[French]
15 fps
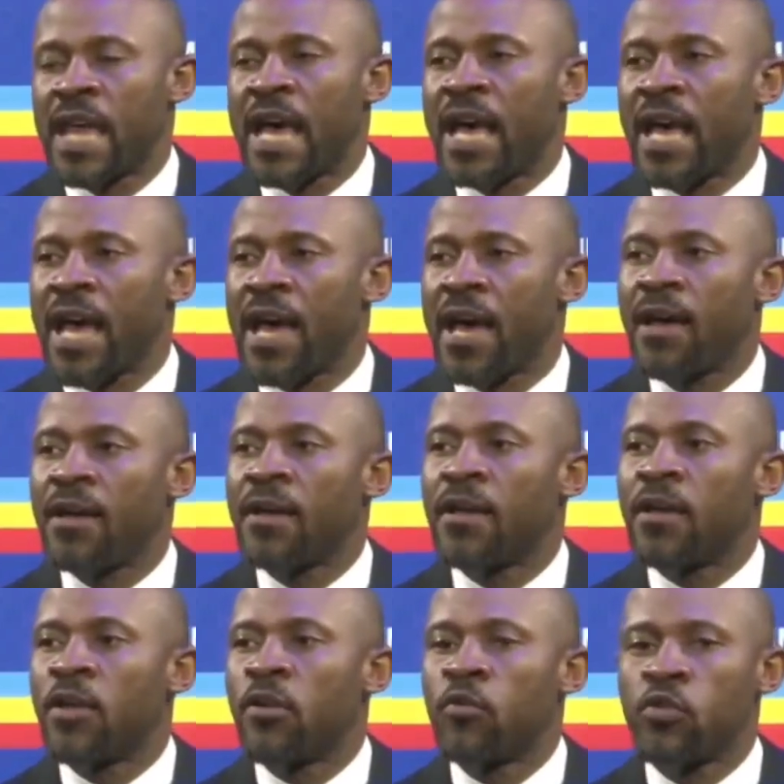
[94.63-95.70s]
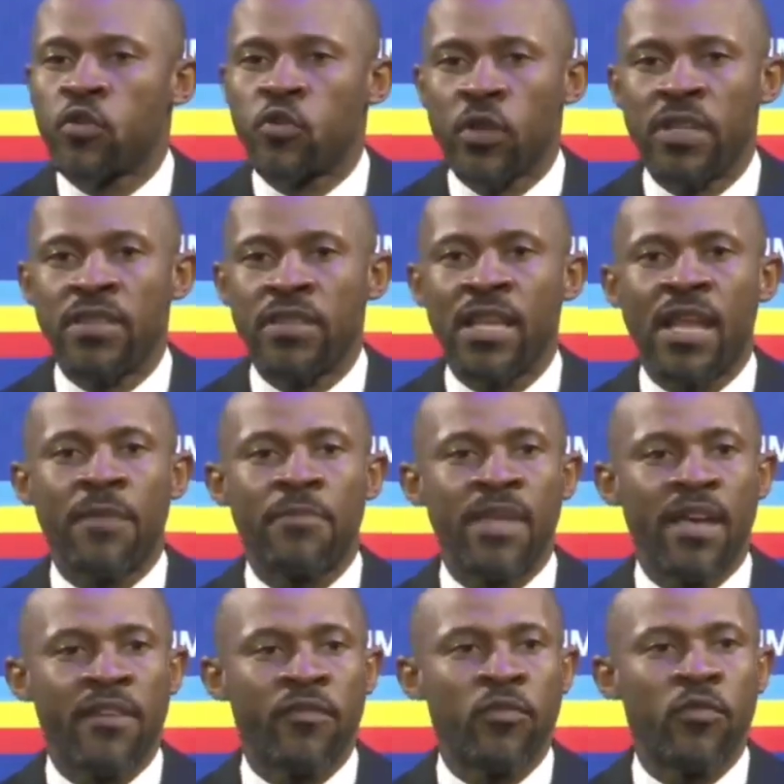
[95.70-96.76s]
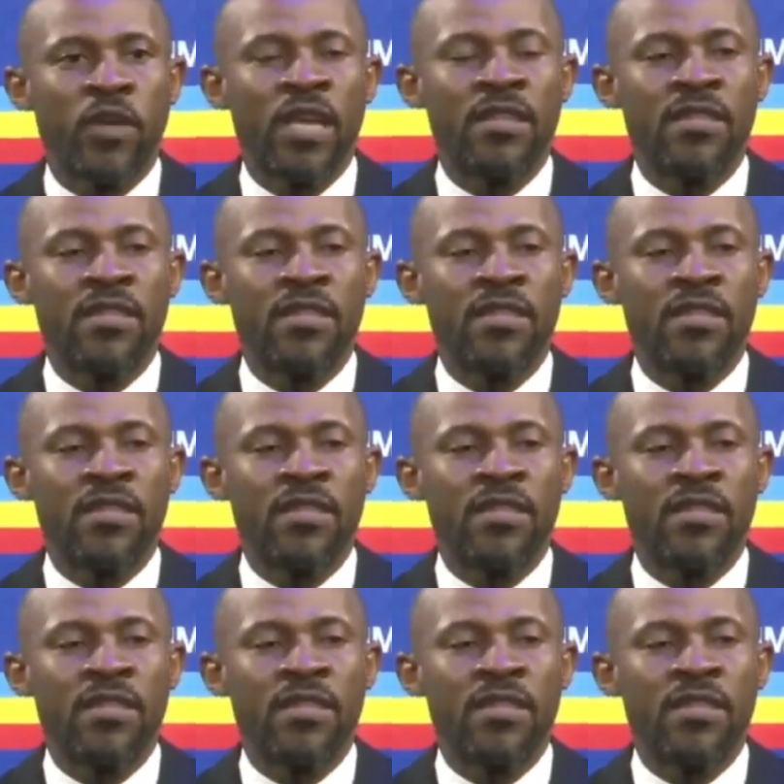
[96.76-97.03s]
Nanga lui souhaiter la bienvenue